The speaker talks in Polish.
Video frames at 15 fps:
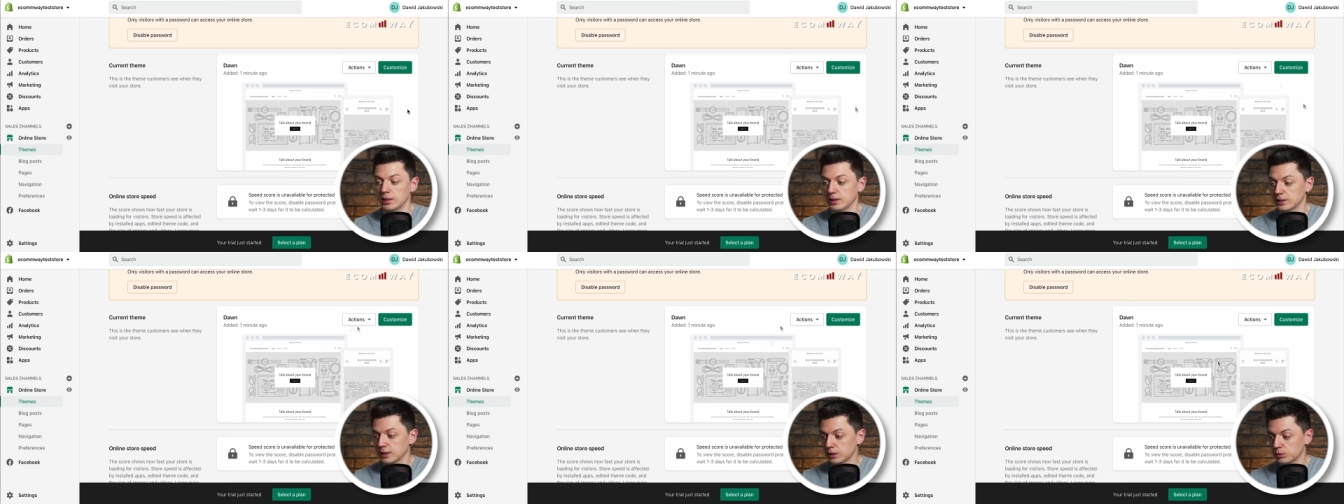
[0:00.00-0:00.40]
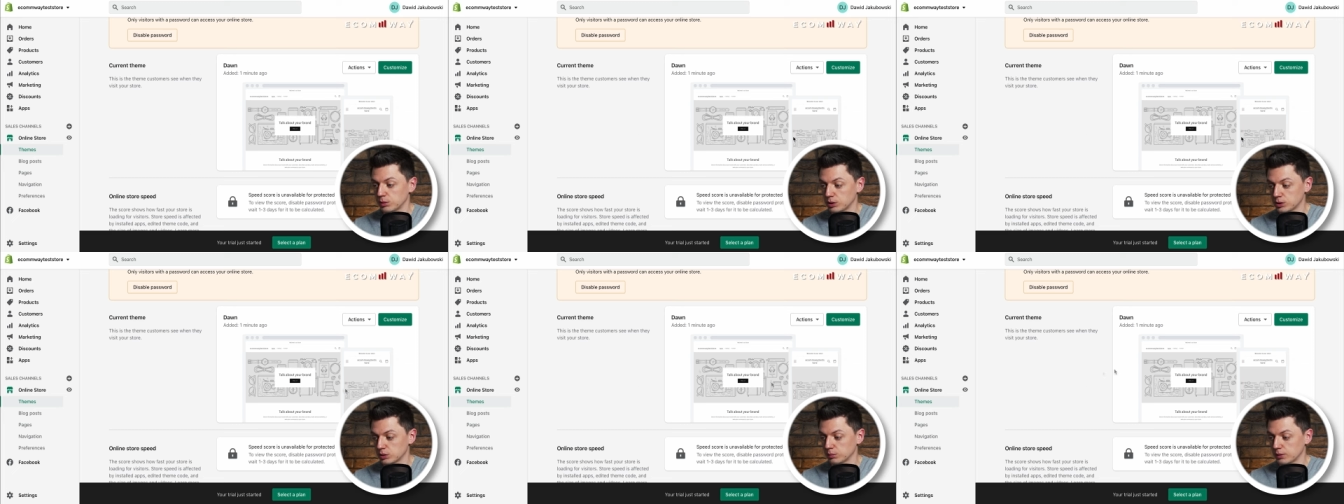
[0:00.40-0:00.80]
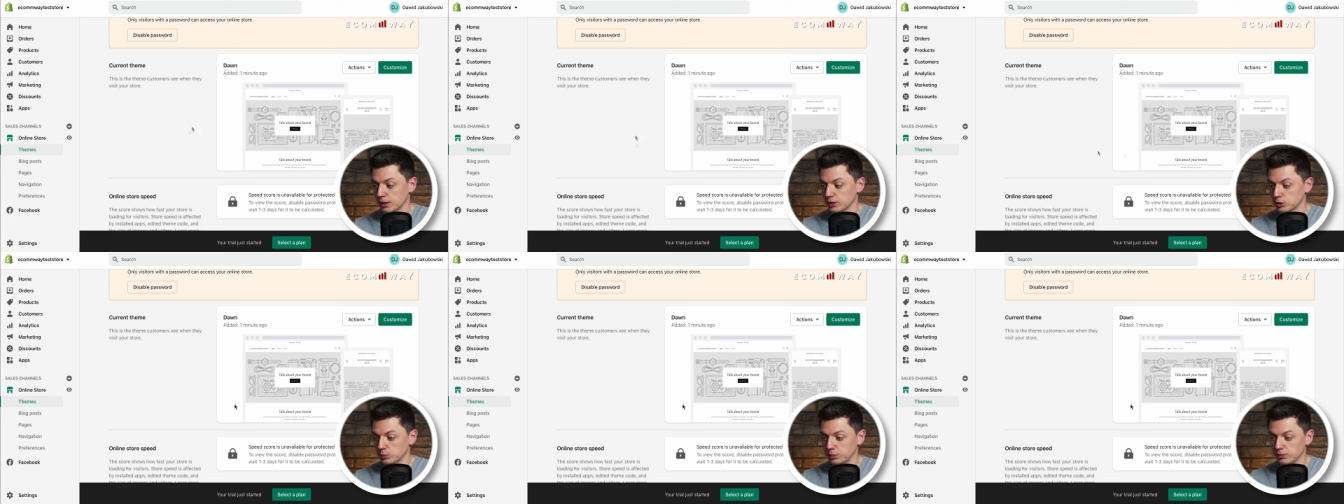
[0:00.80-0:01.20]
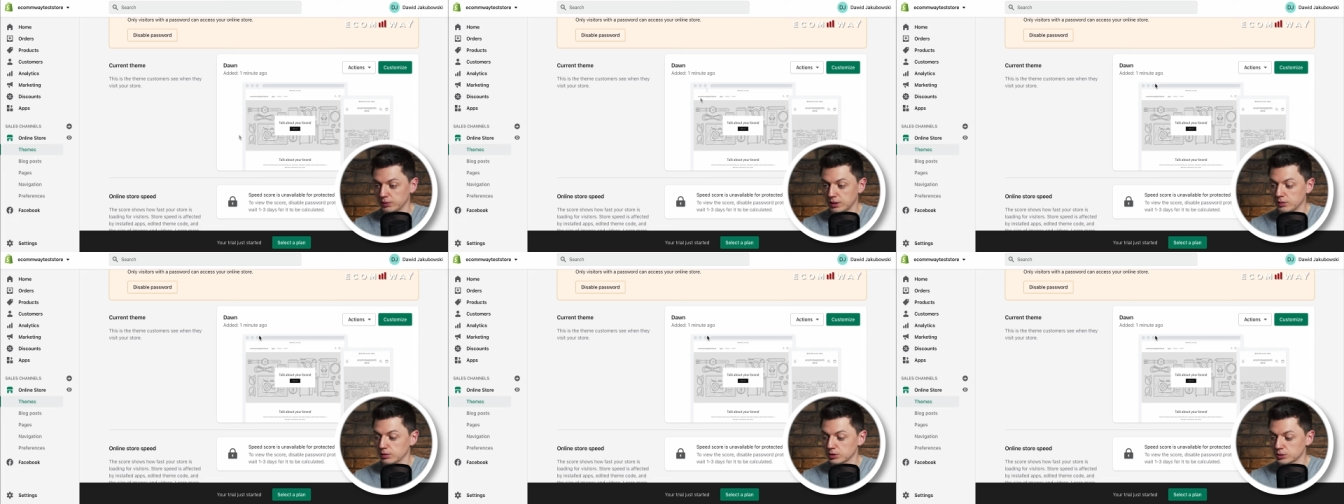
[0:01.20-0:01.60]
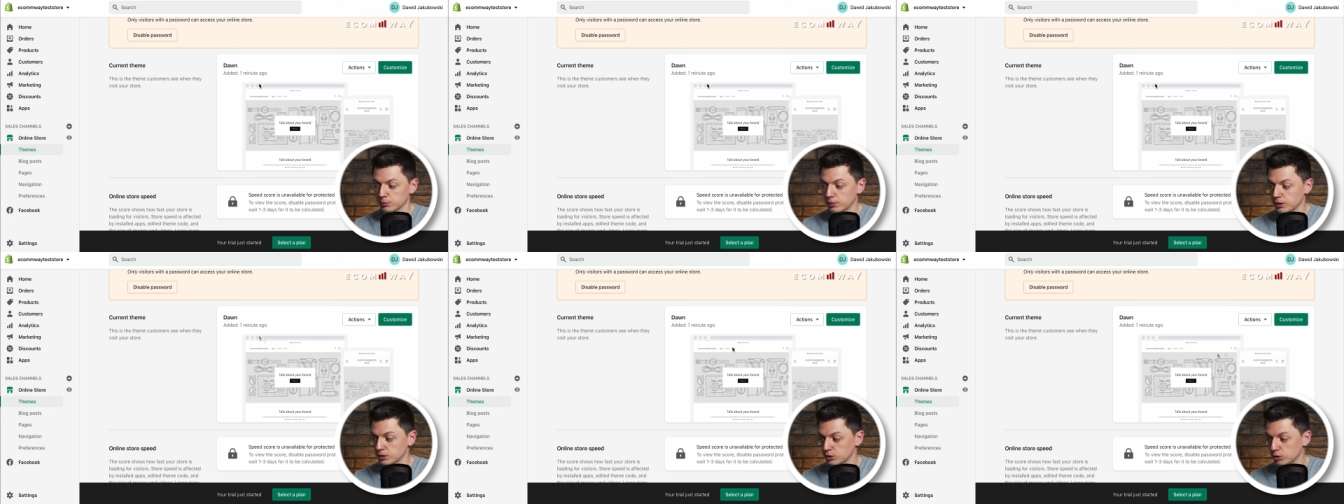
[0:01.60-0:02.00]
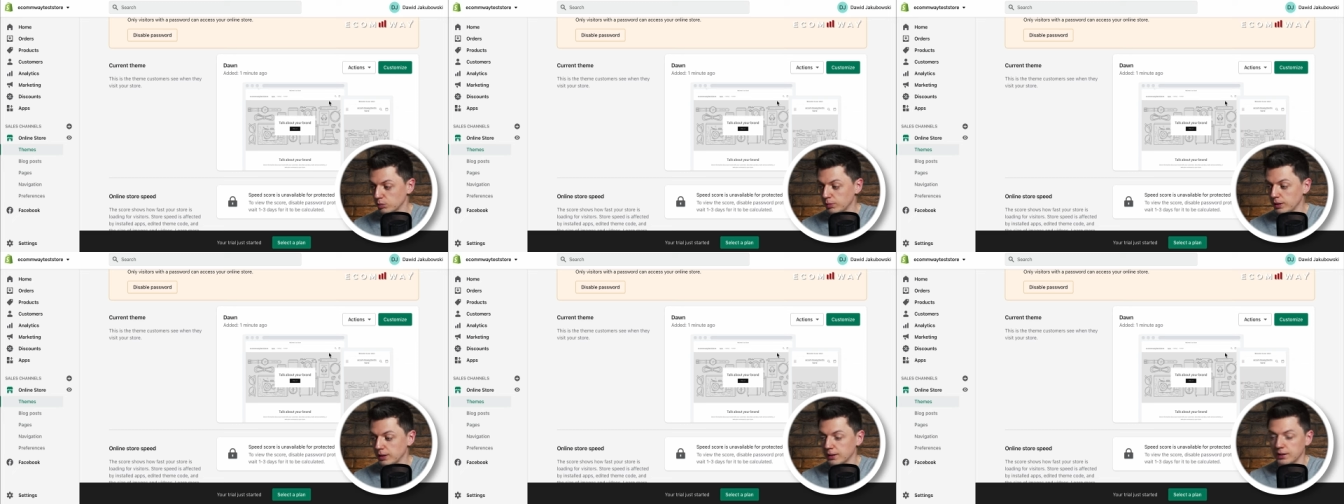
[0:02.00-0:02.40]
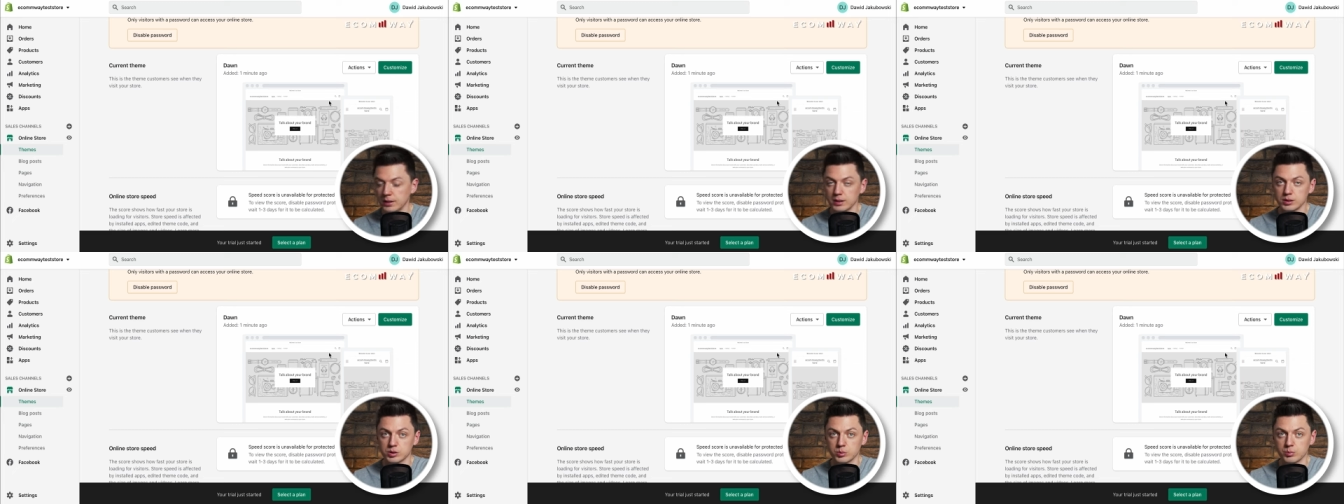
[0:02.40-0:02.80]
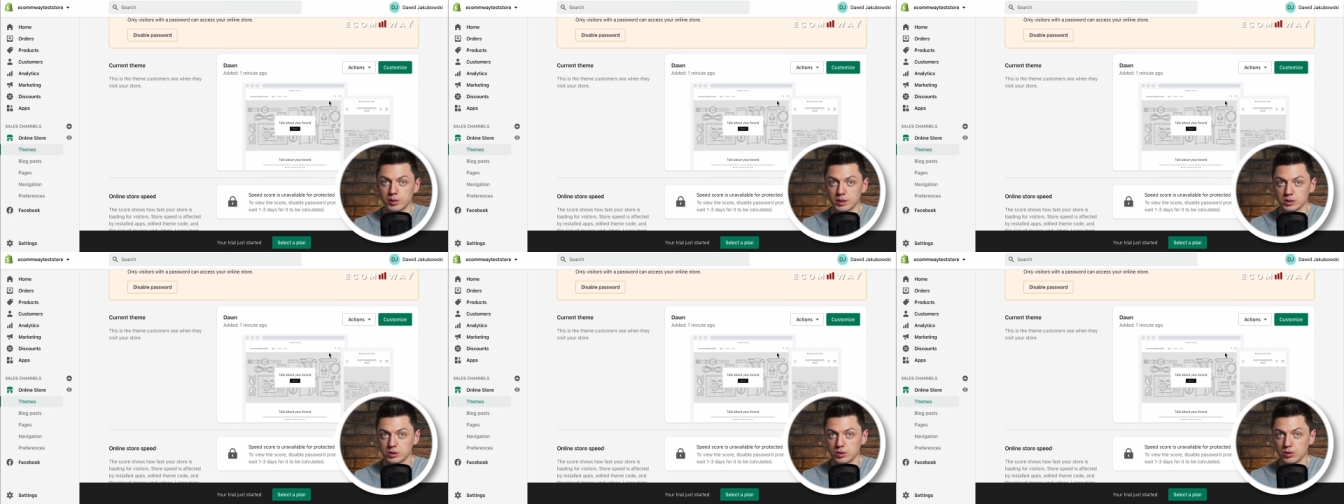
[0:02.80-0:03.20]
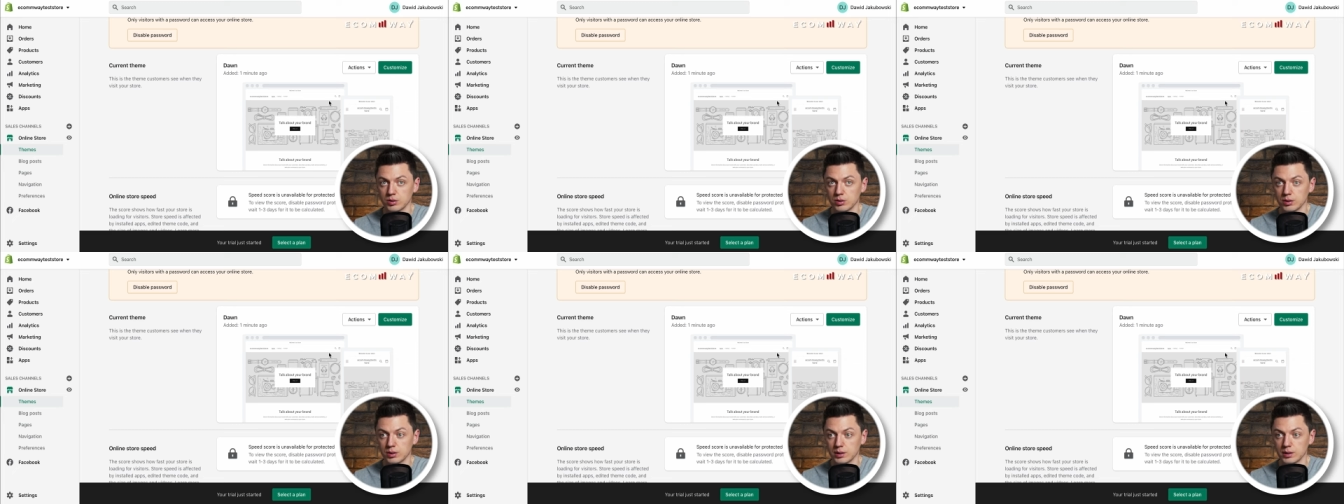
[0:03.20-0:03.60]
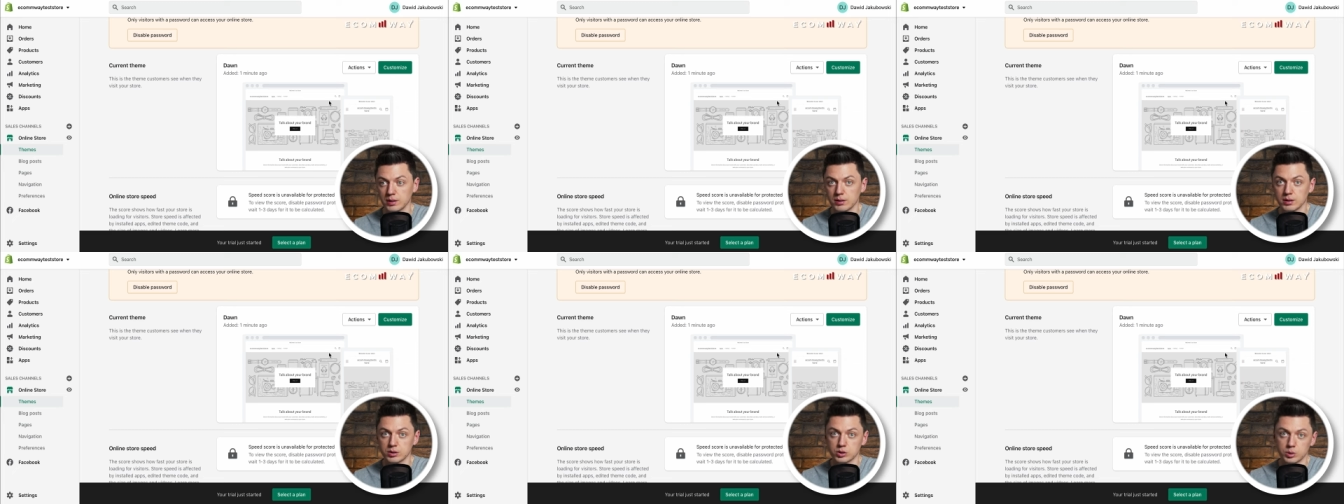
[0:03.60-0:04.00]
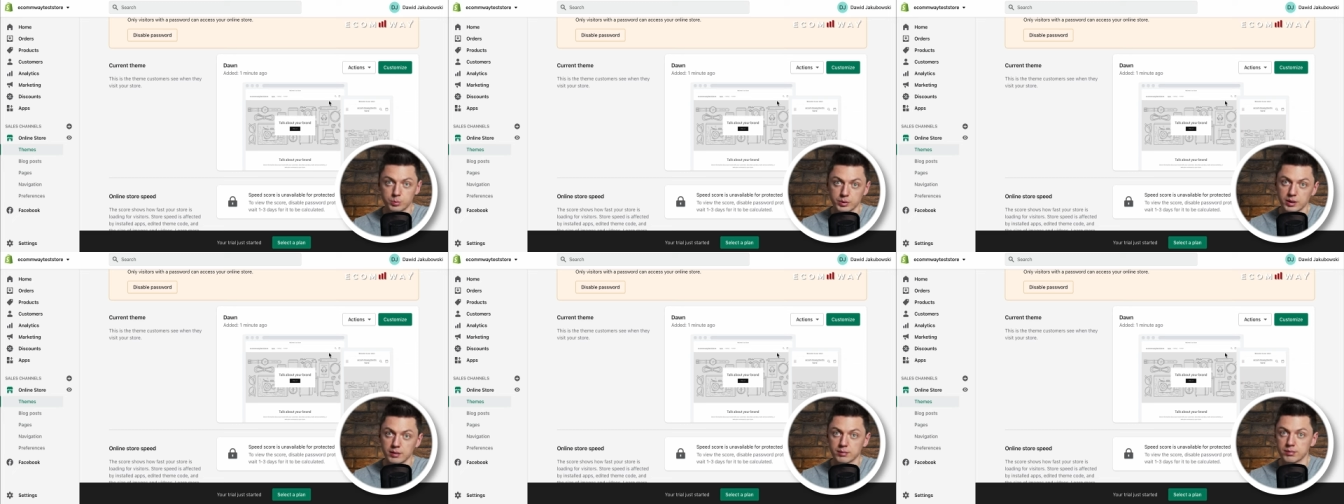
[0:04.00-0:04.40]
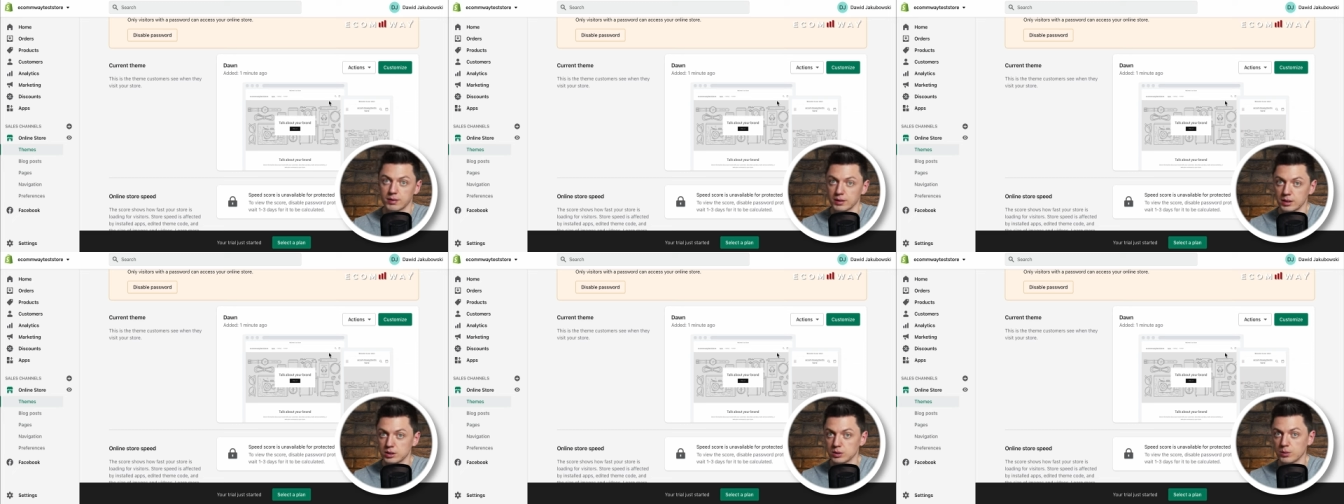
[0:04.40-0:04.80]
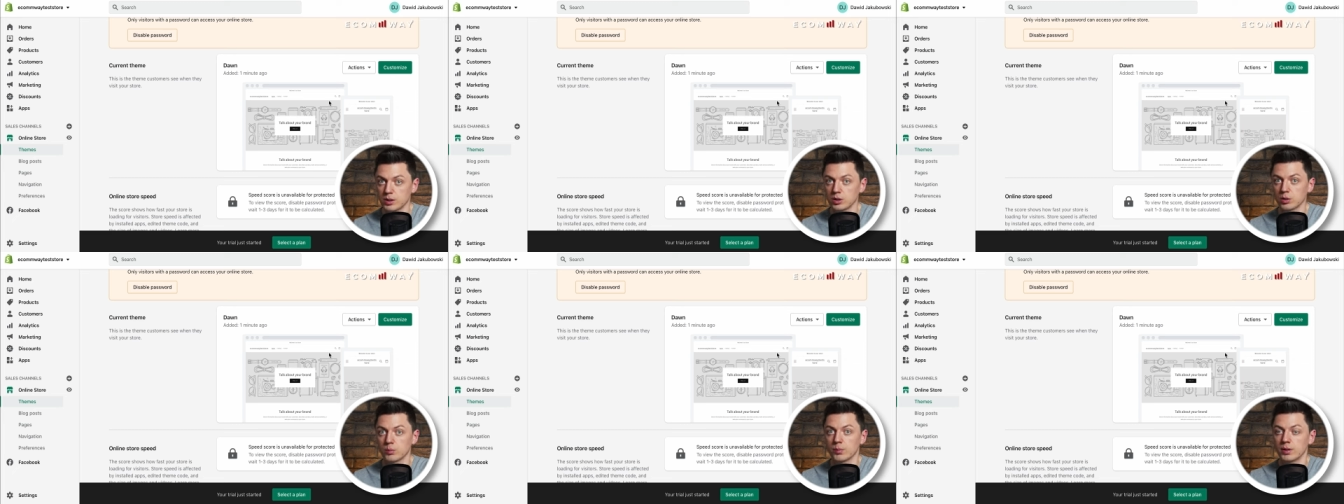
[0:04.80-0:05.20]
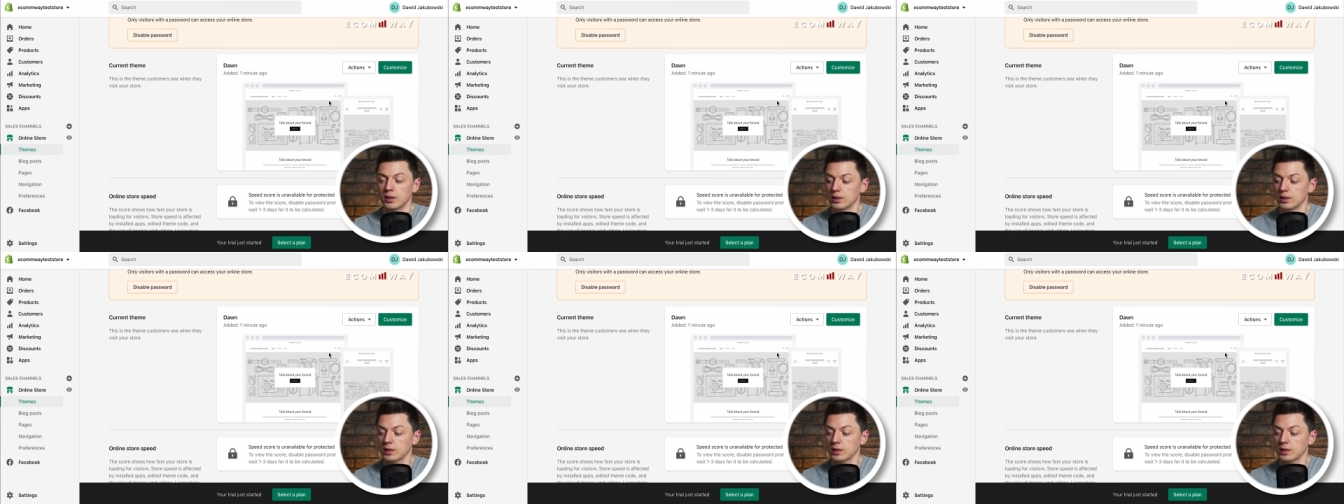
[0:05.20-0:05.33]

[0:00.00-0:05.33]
Te, które są na Shopify, one są bardzo dobre, są bardzo e, szybkie, fajnie działają,